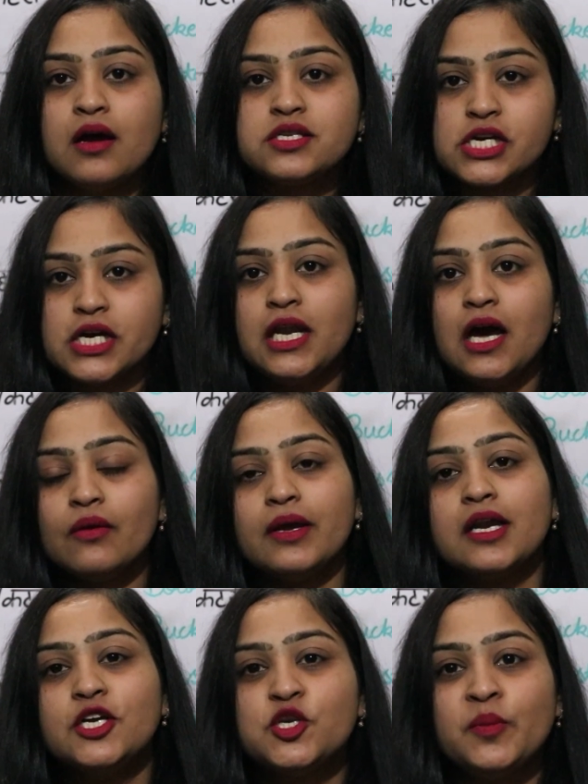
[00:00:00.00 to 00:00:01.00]
चकला को
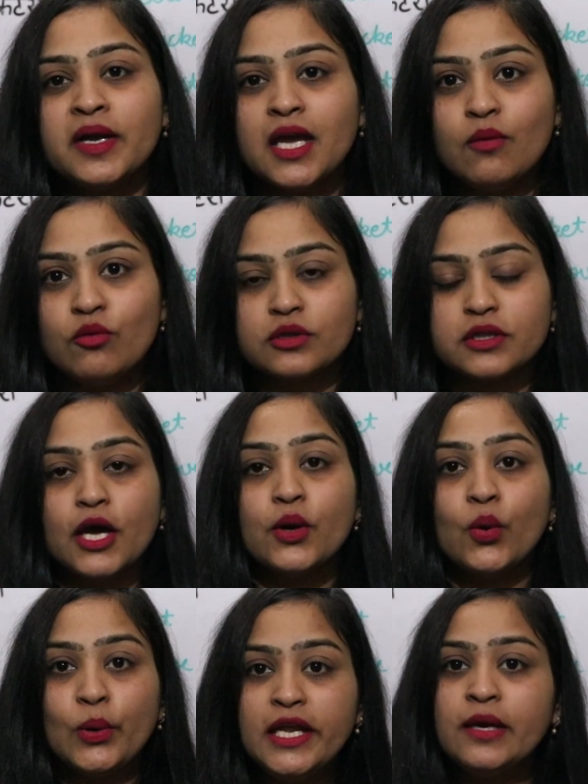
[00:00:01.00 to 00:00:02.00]
इंग्लिश में क्या बोलते हैं
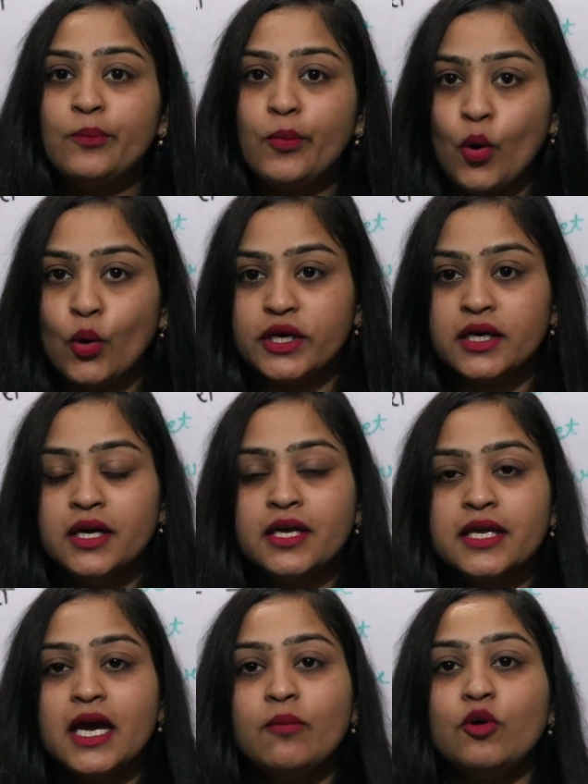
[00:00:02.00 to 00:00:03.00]
रोलिंग बोर्ड
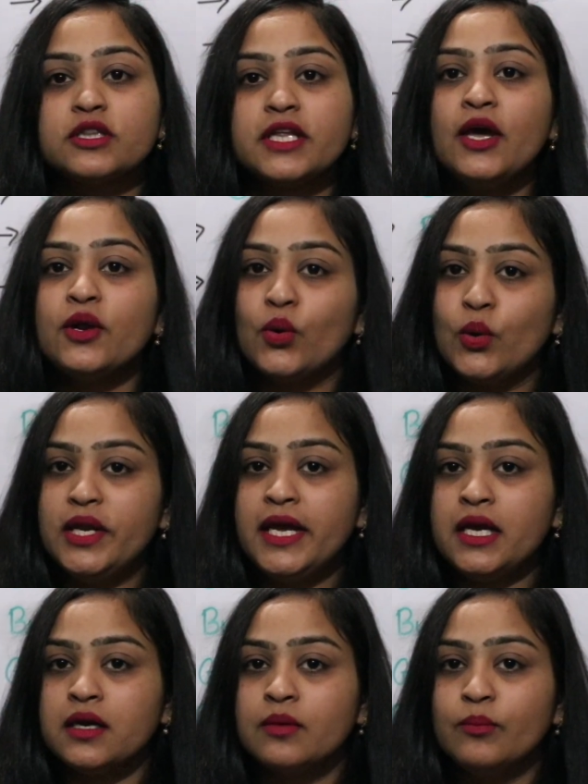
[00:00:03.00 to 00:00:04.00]
क्या बोलते हैं
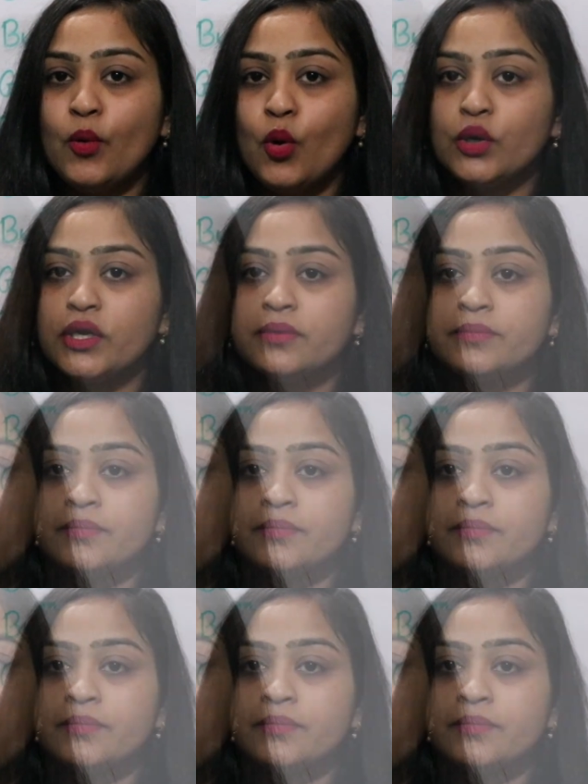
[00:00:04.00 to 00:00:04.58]
रोलिंग बोर्ड